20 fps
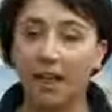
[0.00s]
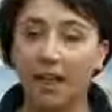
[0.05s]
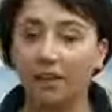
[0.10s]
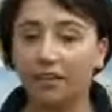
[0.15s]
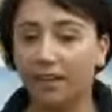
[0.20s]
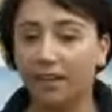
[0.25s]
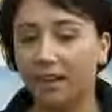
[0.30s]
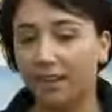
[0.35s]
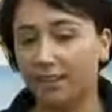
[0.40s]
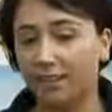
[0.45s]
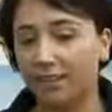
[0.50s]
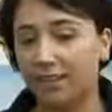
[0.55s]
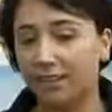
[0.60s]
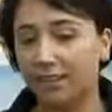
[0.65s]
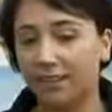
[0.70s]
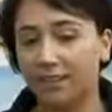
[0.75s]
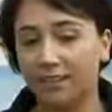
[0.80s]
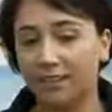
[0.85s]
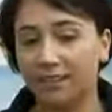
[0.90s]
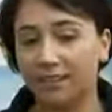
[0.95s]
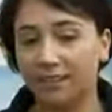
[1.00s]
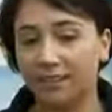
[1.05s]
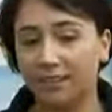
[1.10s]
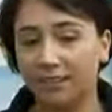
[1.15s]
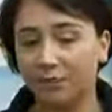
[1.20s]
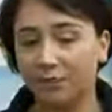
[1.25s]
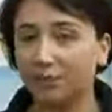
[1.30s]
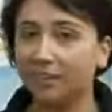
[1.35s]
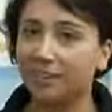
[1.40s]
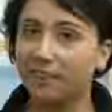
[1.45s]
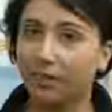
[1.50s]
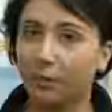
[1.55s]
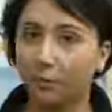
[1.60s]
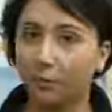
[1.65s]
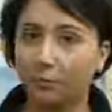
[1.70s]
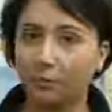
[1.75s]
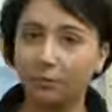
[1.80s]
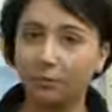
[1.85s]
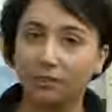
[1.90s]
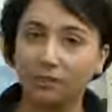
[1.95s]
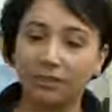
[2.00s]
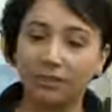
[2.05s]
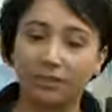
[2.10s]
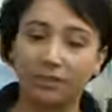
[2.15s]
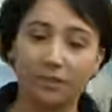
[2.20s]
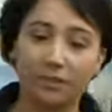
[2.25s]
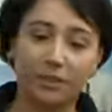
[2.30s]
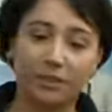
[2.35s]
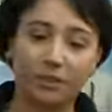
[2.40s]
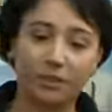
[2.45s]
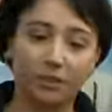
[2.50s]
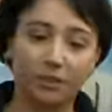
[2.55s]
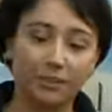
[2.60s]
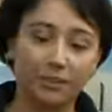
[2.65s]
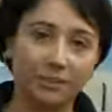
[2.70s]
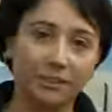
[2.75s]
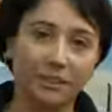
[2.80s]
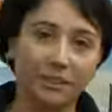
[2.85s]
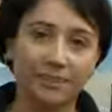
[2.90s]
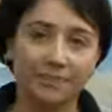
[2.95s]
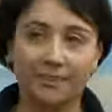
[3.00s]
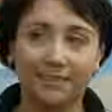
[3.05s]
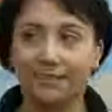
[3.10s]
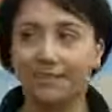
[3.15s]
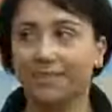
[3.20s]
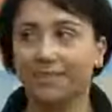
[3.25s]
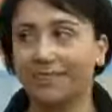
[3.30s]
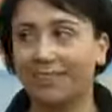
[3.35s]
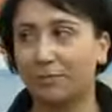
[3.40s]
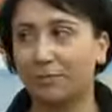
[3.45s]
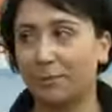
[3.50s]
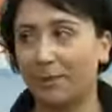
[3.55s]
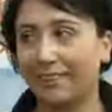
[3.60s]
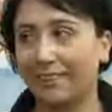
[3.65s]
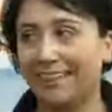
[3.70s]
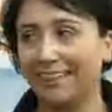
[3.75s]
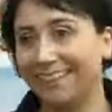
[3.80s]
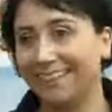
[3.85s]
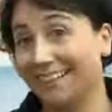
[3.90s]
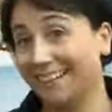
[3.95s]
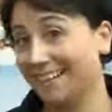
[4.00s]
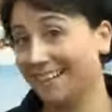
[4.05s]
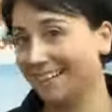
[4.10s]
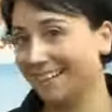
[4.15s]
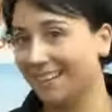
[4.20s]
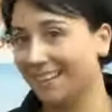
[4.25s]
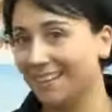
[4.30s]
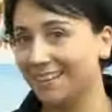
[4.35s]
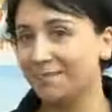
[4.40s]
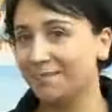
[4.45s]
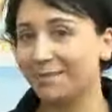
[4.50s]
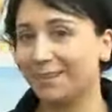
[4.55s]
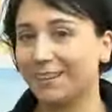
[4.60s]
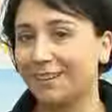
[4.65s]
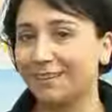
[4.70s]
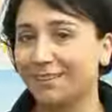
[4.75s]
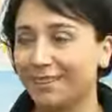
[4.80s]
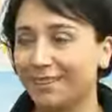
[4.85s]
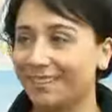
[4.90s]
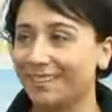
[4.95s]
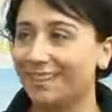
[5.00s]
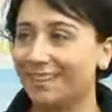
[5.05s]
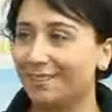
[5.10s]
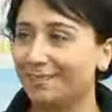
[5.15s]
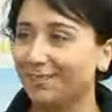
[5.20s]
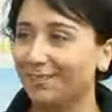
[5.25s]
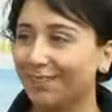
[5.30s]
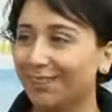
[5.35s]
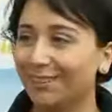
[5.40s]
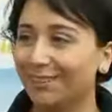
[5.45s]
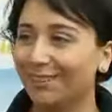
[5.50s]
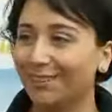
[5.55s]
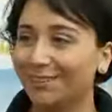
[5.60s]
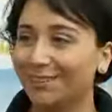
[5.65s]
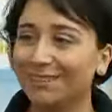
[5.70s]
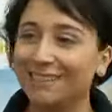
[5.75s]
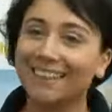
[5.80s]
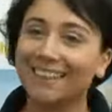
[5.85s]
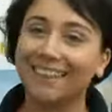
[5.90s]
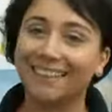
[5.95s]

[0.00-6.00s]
Allora, eh, la nostra community Orange.net è partita da Catania, perché noi siamo tutti